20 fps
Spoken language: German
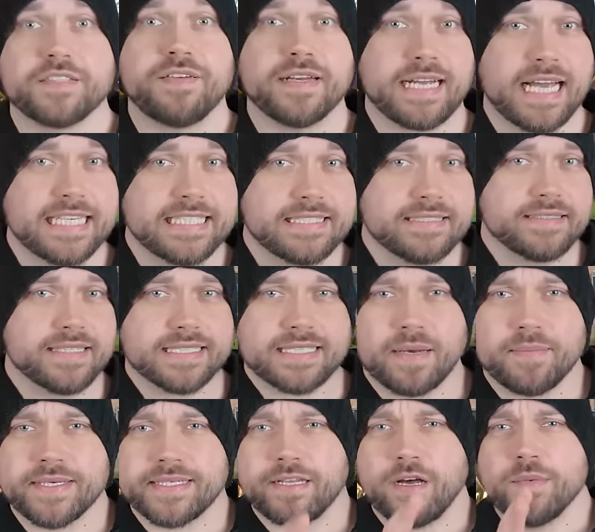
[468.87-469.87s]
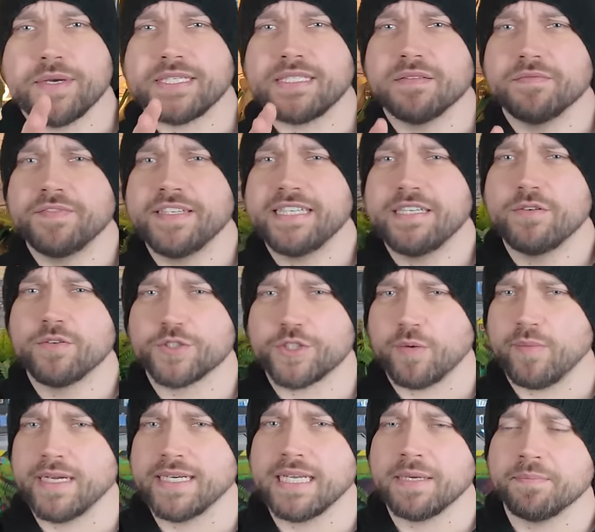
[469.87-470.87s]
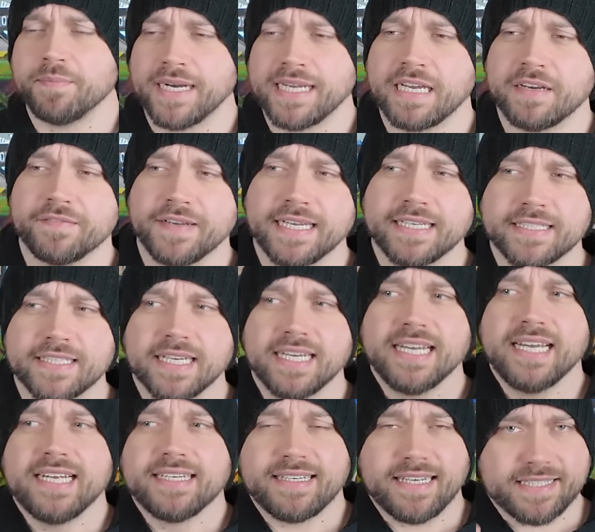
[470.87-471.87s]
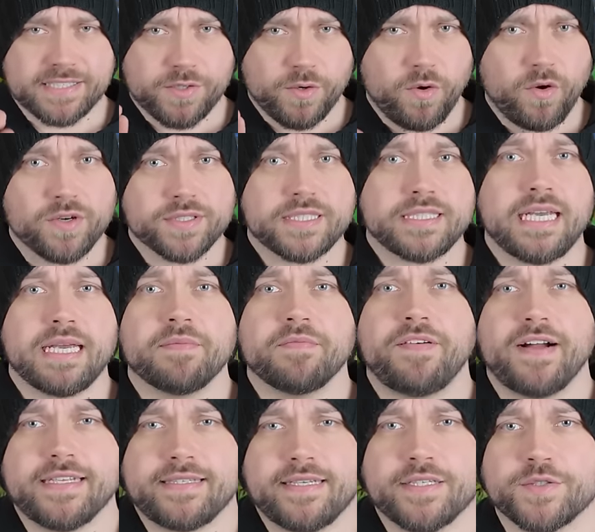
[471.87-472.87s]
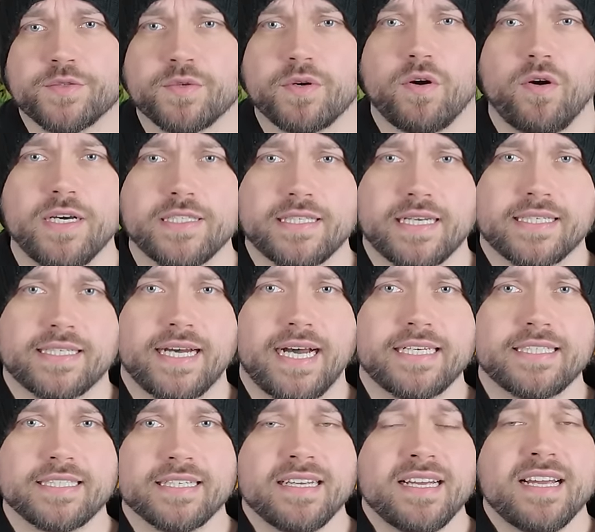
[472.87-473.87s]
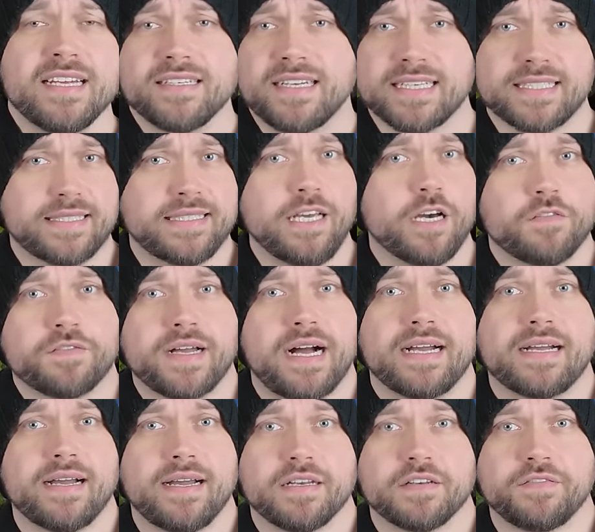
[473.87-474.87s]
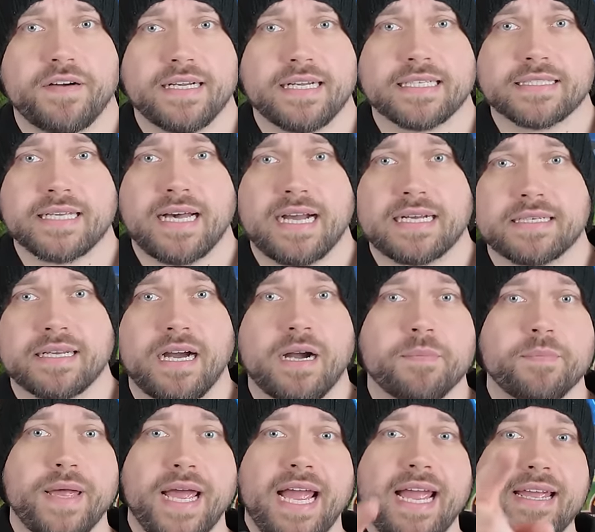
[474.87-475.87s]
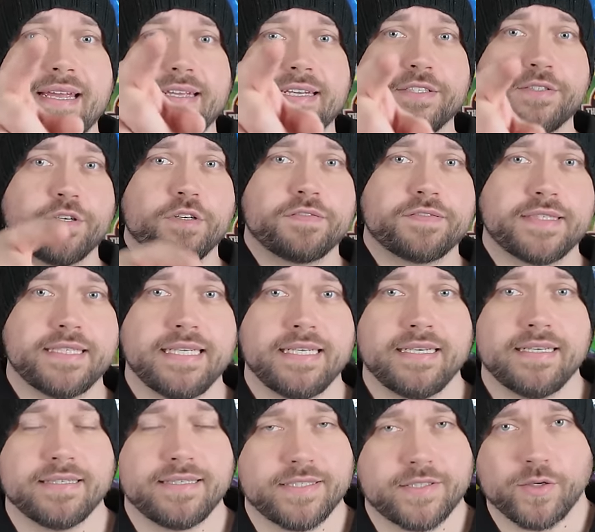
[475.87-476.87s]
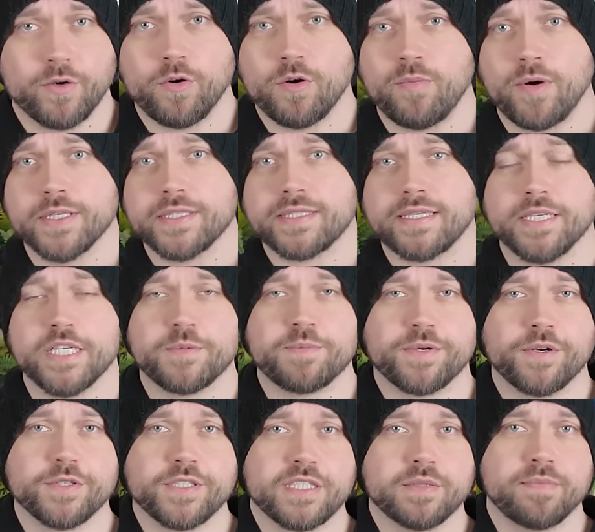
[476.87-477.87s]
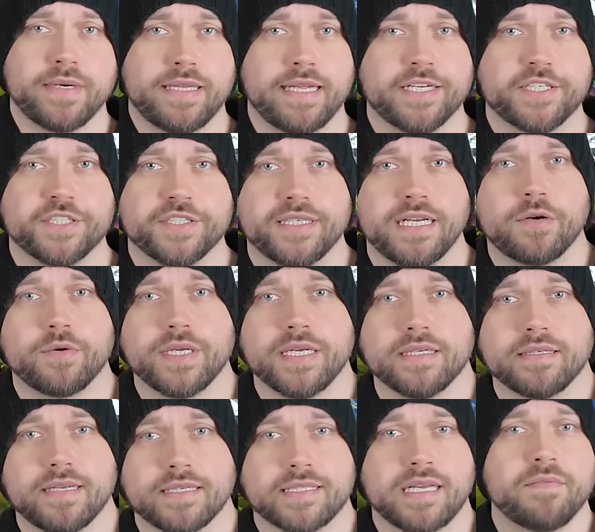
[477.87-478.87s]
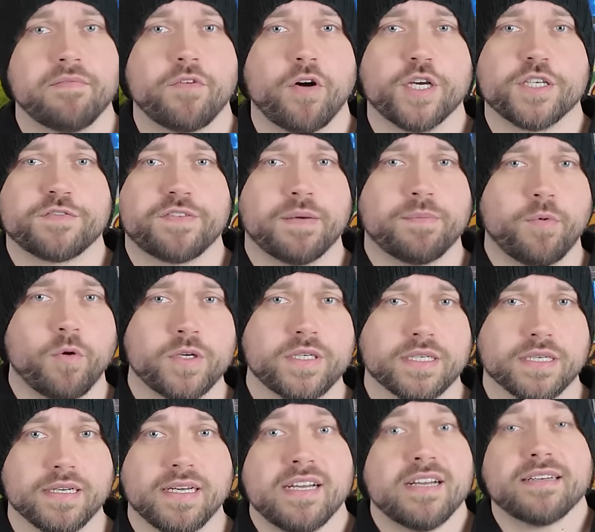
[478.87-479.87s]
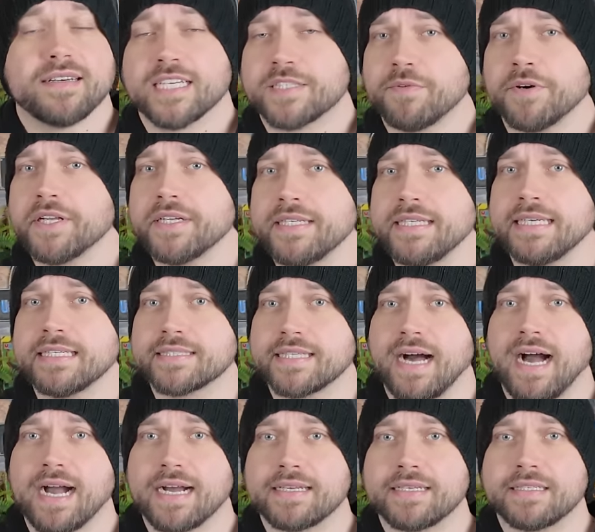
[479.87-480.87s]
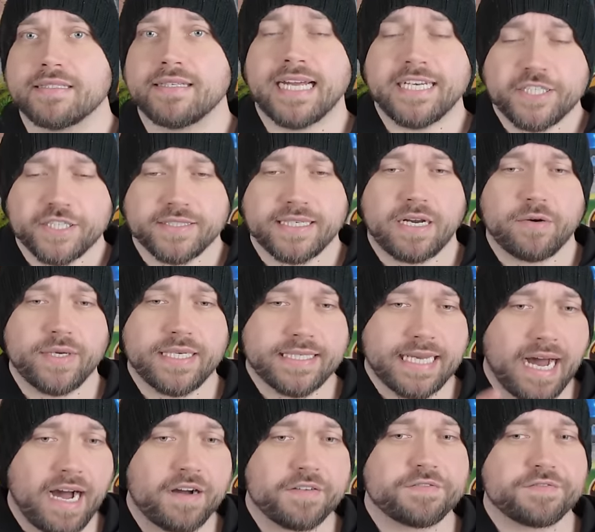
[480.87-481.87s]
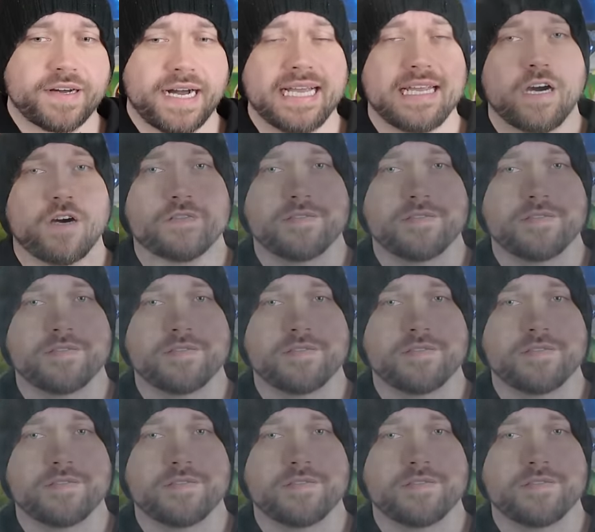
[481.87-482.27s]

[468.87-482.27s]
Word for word: nicht vergessen, das habe ich glaube ich in einem Video schon mal nebenbei erwähnt, dass Toro sich ebenfalls dazu geäußert hat, dass die auf gar keinen Fall gesagt haben, ey, ihr dürft die, die Turbo-Monster nicht benutzen bei Legendary. Das haben wir euch verboten. Das wurde nie gesagt. Legendary darf frei